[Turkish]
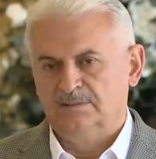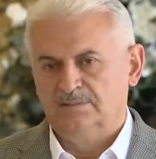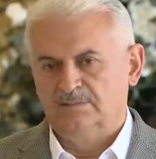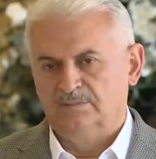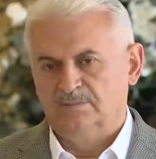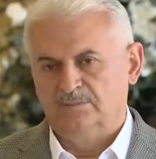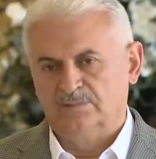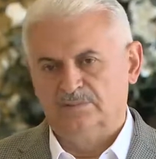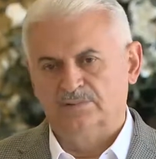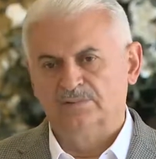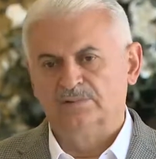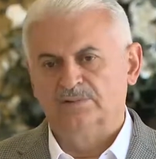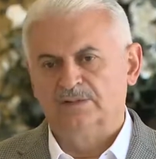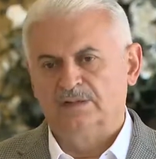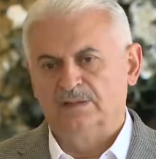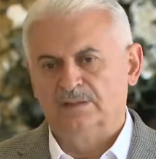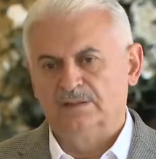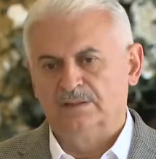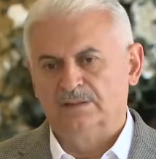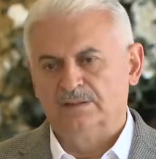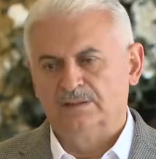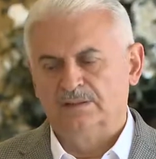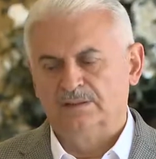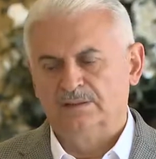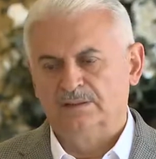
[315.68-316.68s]
Bunun
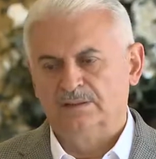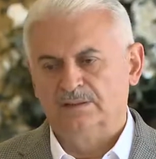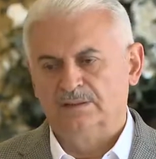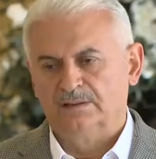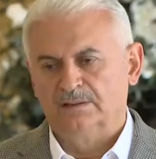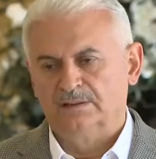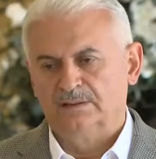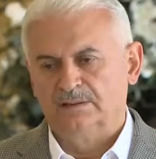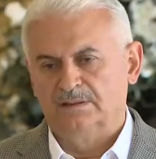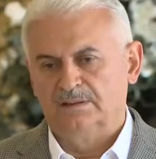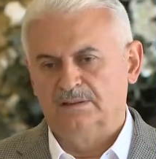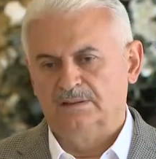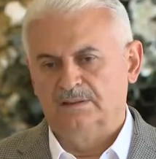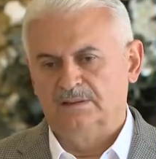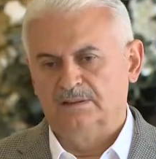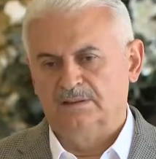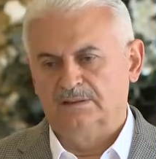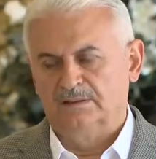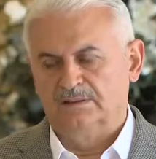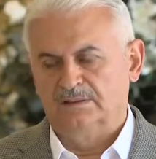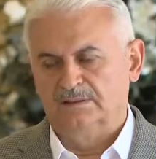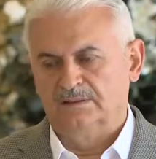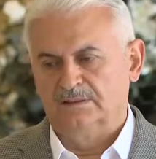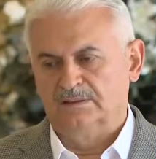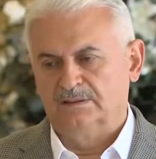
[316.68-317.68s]
da e,
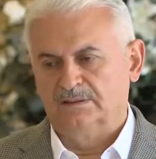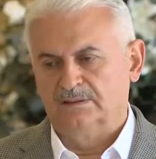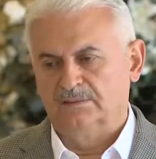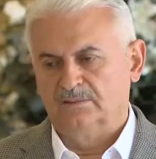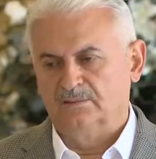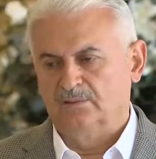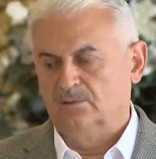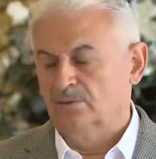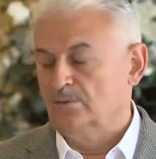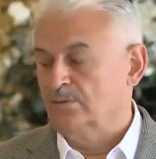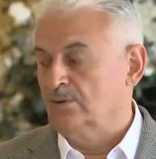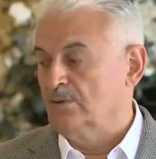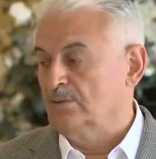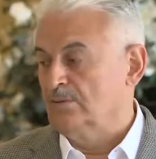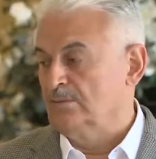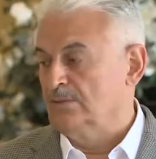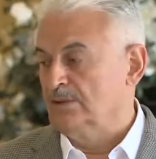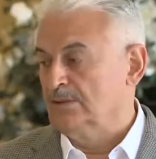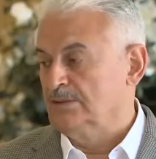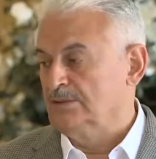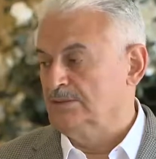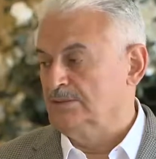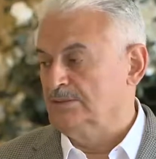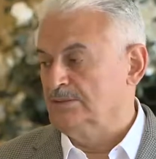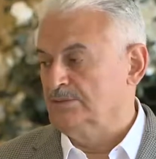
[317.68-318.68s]
doğru
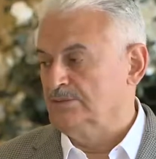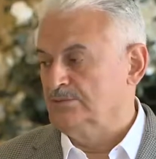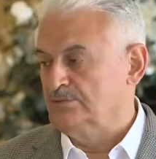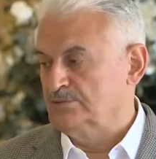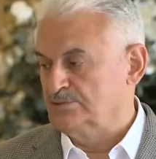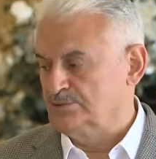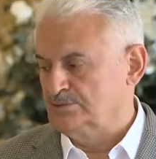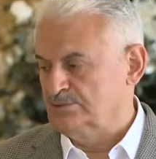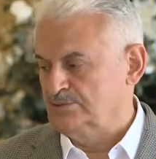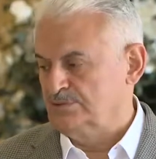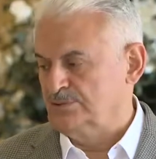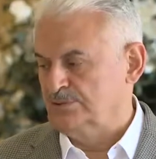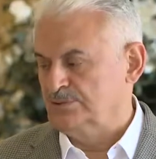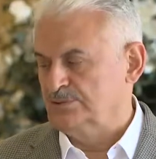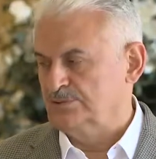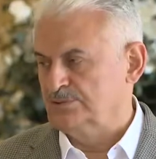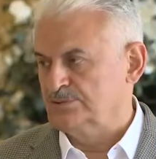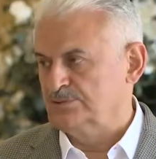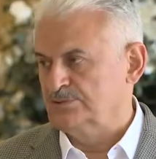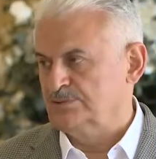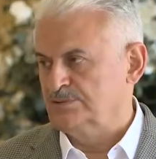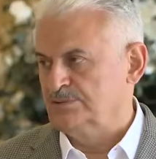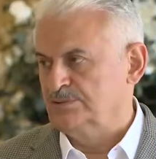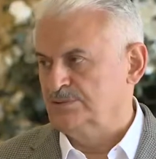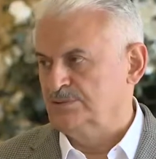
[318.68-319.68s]
olmadığını
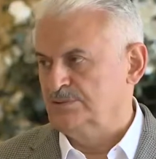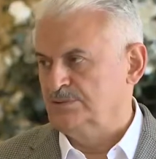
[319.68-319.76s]
düşünüyoruz